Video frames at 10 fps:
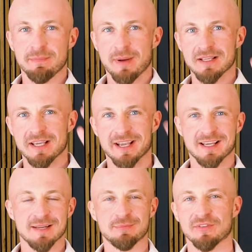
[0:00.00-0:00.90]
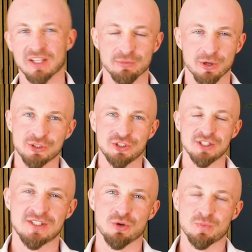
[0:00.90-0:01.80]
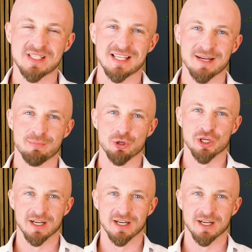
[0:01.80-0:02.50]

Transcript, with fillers: i panie, kryptowiadomości, subskrybuj,